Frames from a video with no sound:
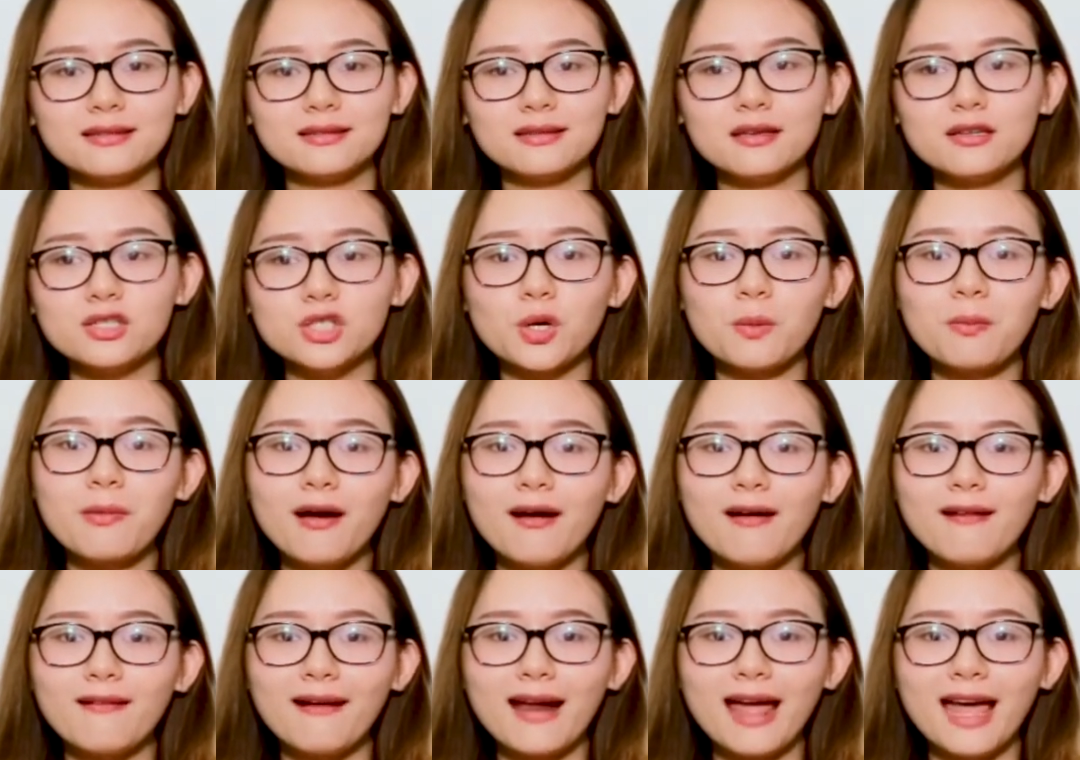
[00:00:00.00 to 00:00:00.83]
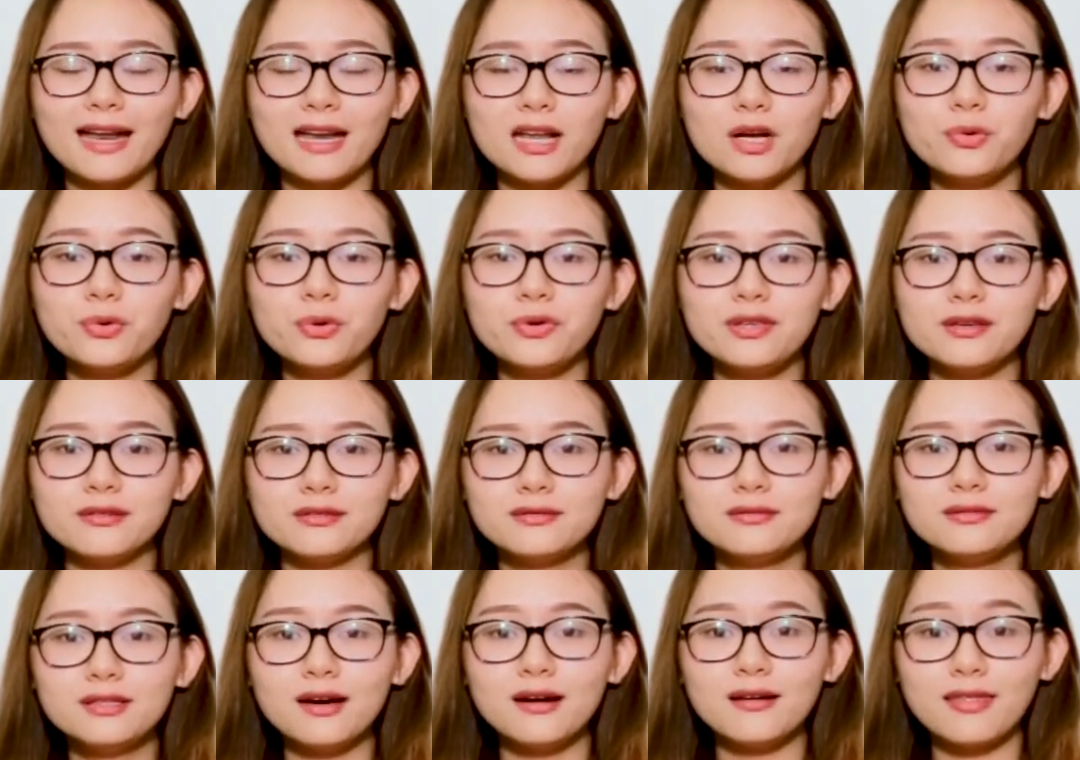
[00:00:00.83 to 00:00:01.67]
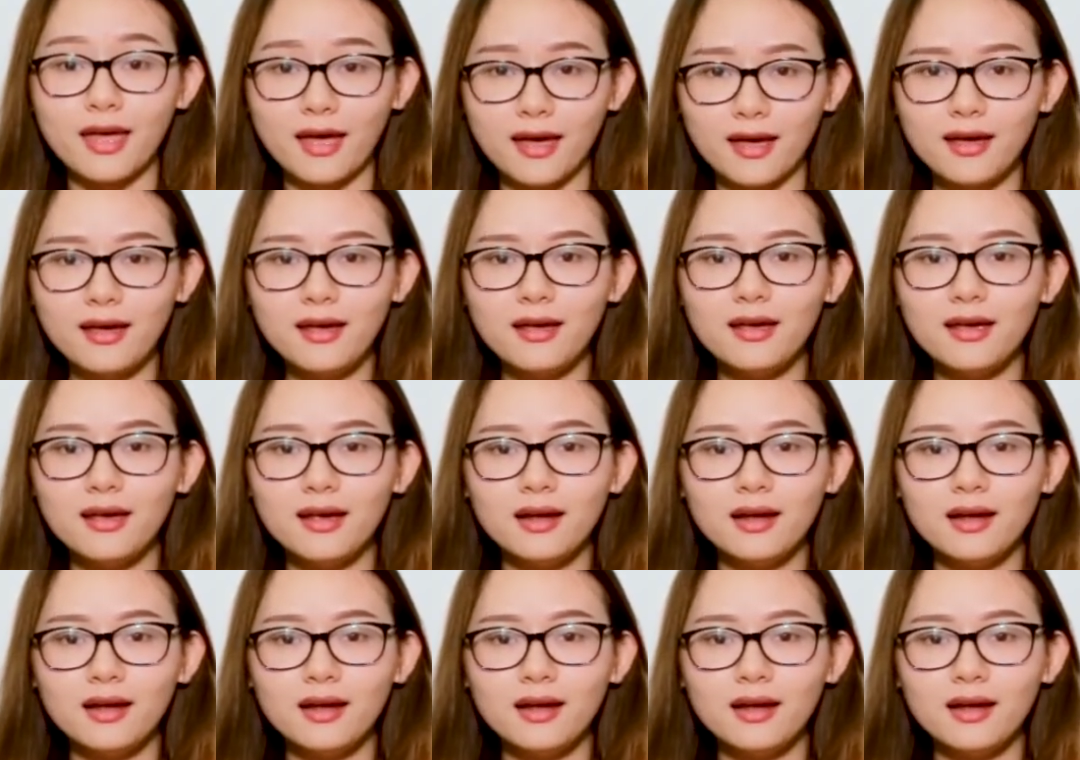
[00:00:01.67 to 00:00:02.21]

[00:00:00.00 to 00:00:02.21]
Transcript: từ trong cơ ra để nuôi dưỡng cơ thể